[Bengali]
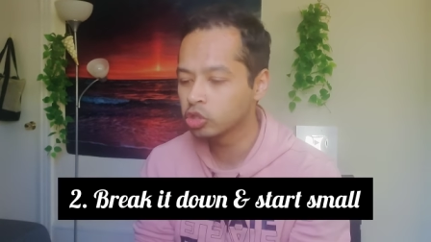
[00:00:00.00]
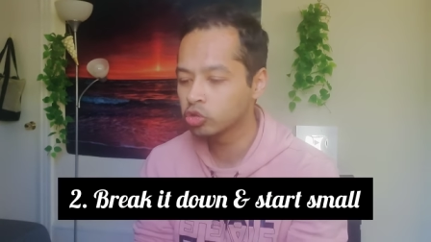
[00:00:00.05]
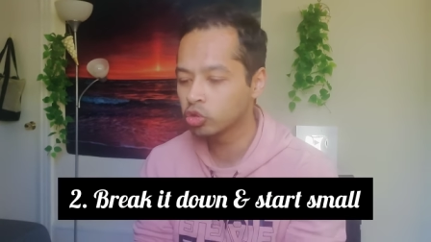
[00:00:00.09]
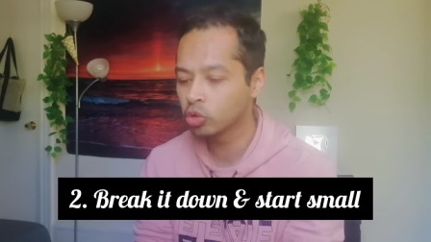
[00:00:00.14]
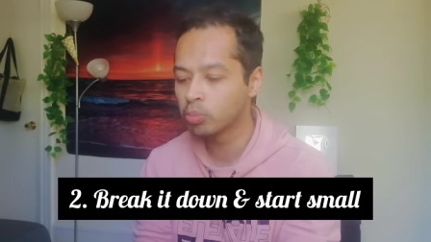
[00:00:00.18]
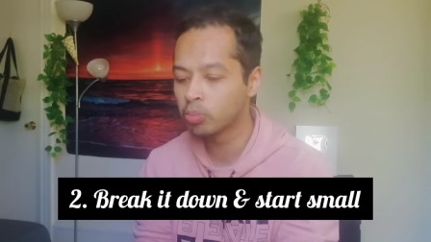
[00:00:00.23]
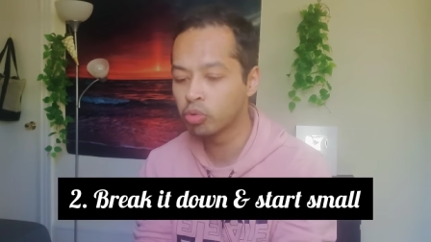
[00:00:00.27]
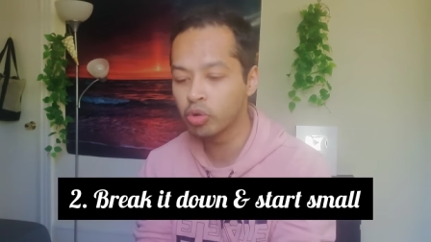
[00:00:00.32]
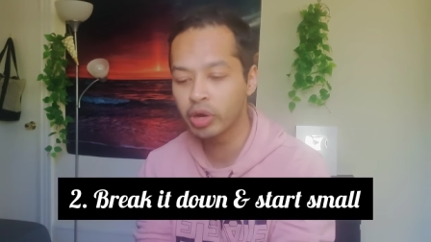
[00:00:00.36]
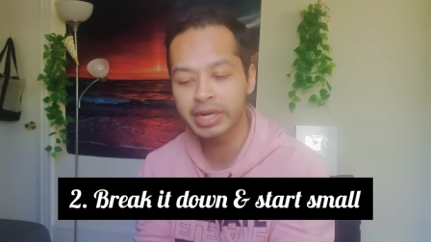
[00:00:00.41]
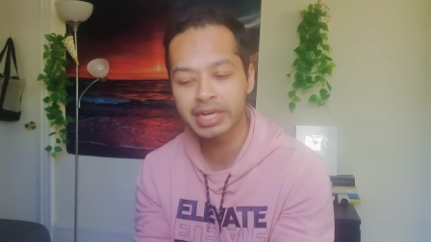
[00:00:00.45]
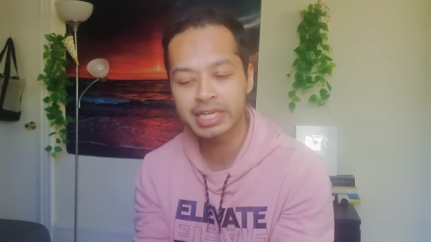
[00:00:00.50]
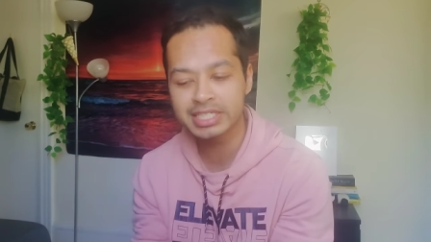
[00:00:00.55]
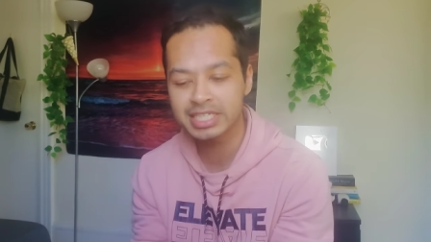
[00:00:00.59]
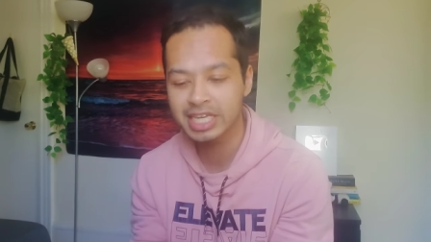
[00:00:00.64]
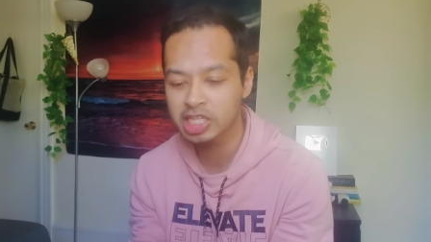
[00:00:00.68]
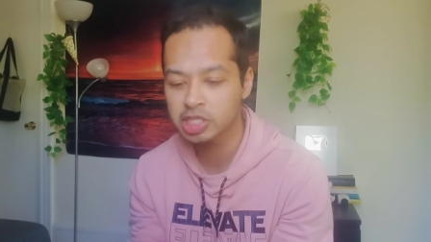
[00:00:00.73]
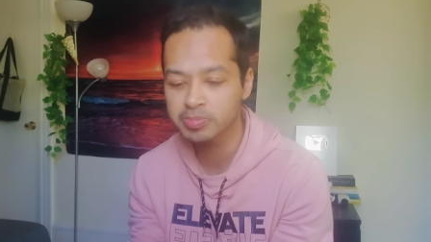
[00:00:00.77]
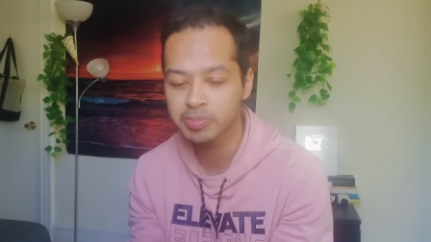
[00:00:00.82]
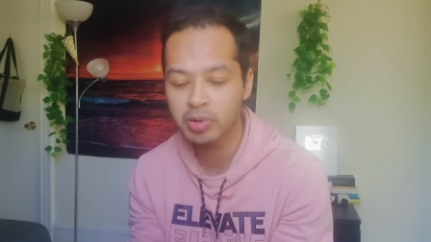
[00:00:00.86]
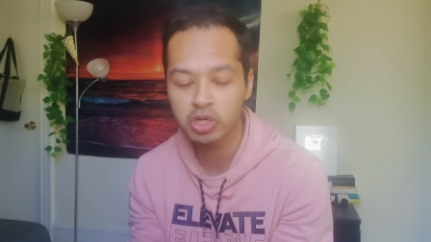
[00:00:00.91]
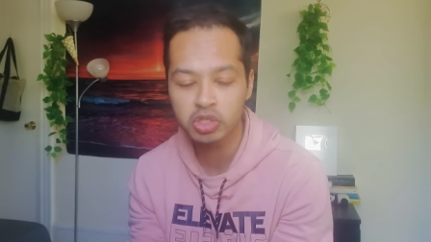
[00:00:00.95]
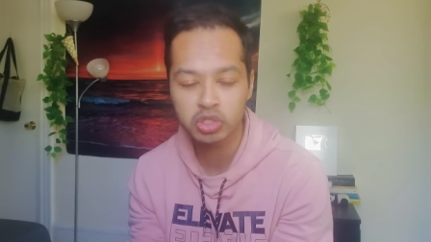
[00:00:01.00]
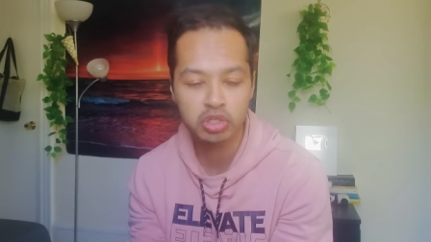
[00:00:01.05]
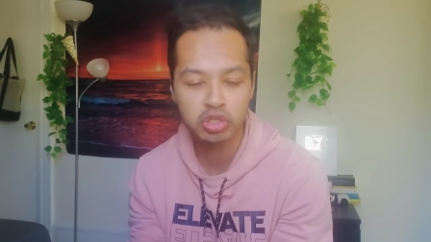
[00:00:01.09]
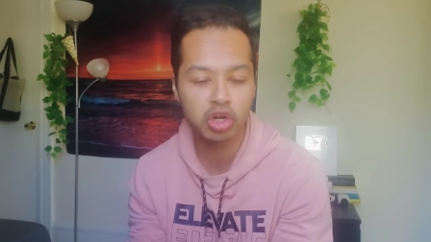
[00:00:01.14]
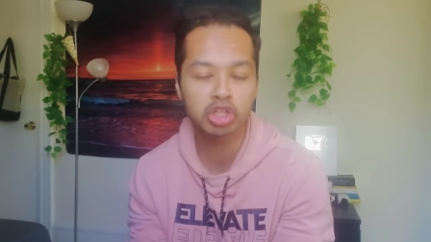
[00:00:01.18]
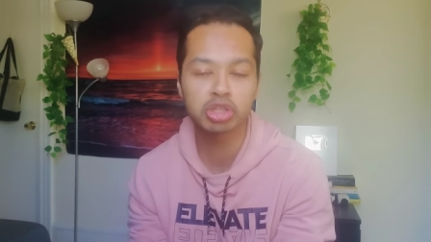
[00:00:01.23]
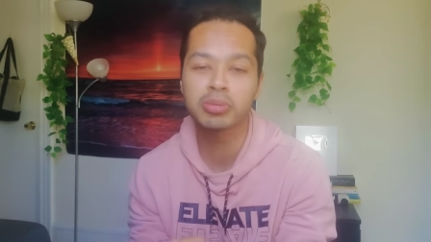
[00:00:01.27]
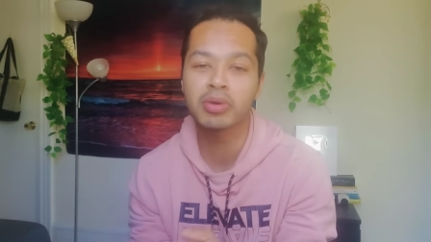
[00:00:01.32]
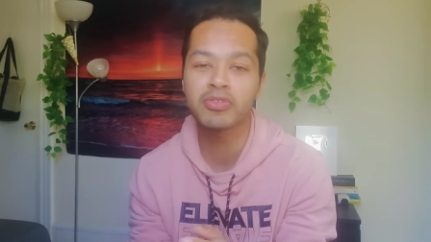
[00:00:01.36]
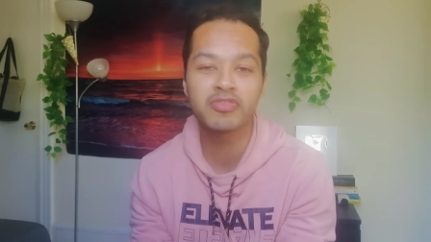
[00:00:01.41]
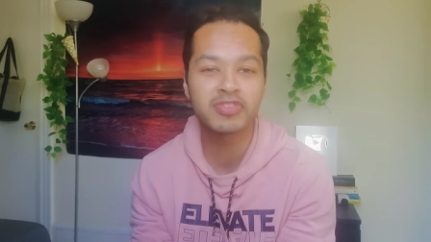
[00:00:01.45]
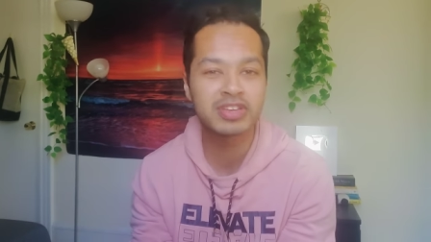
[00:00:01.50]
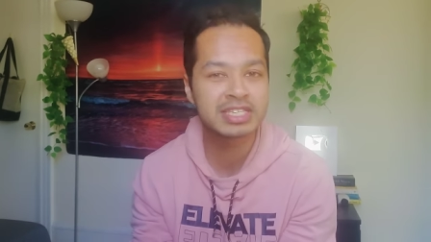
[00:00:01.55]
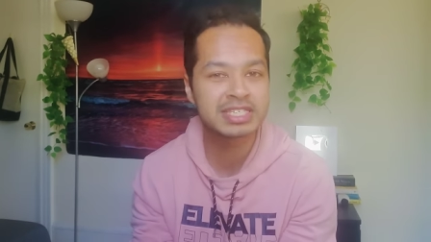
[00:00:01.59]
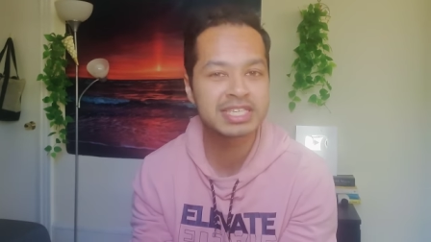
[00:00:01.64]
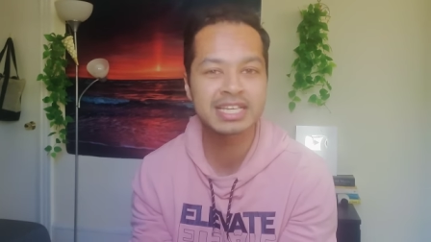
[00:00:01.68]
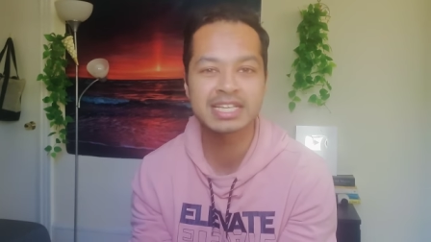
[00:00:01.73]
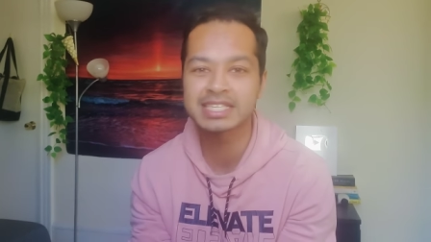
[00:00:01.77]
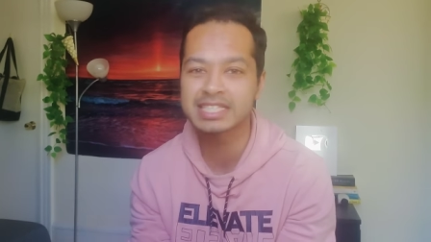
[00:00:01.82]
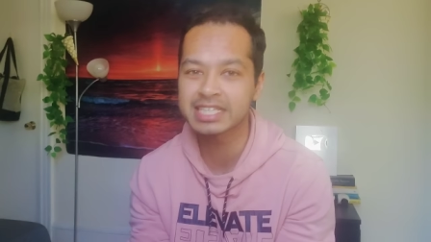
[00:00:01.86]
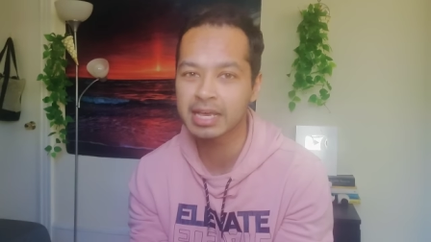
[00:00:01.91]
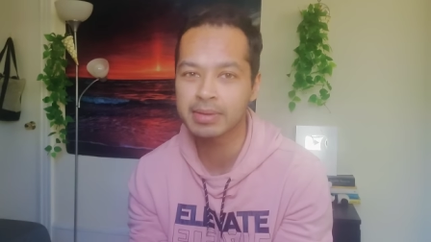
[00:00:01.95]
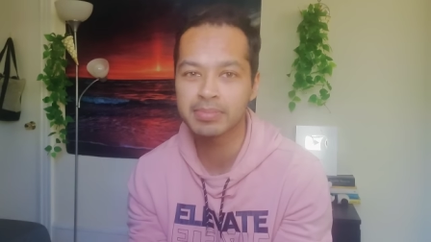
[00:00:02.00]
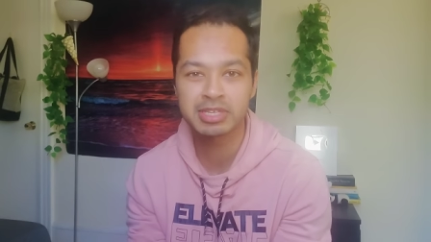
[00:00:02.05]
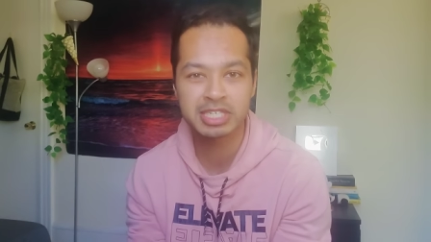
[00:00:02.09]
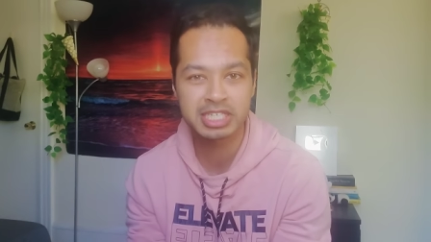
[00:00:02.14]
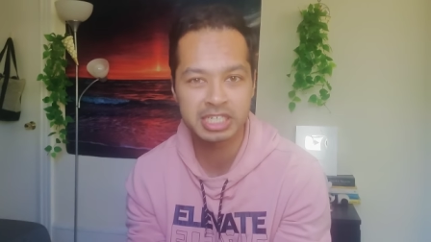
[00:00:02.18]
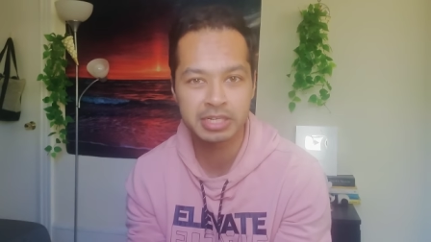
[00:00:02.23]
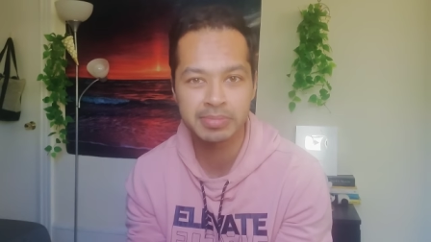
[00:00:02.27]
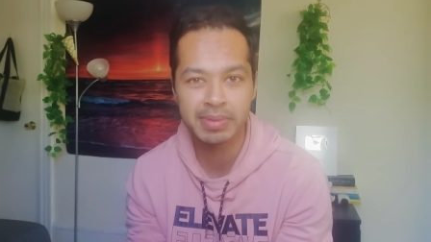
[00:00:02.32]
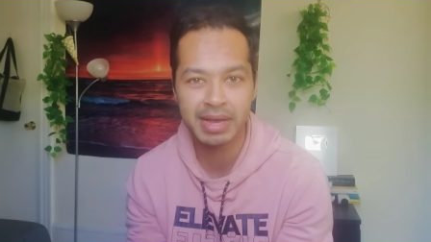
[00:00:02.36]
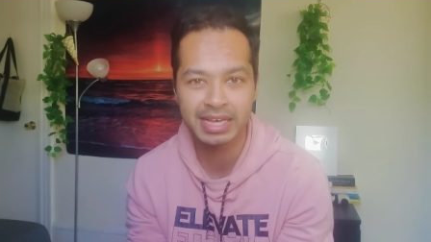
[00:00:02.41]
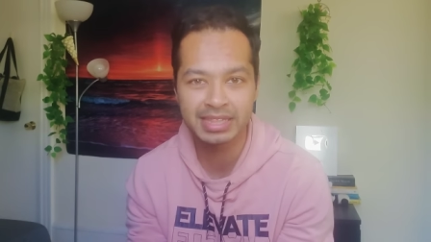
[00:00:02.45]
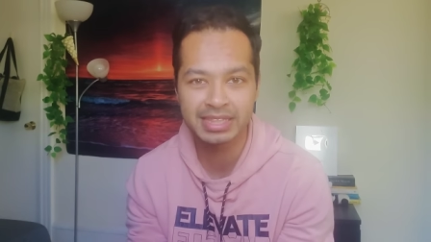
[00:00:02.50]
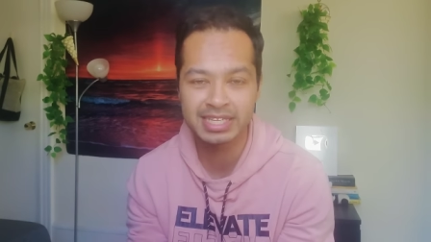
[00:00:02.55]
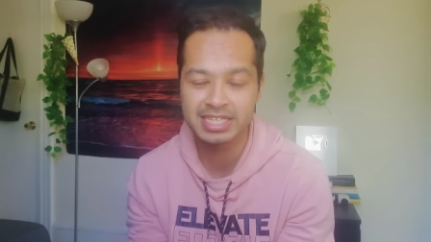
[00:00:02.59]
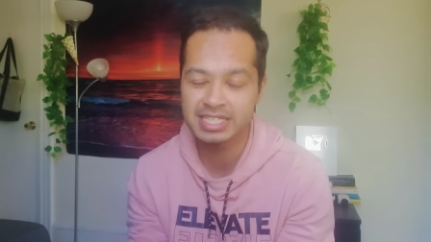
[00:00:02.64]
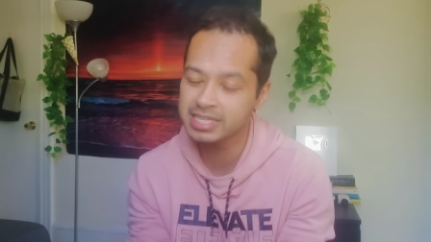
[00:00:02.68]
তো বুয়েটে চান্স পাওয়ার জন্য হয়তো ফিজিক্স কেমিস্ট্রি ম্যাথ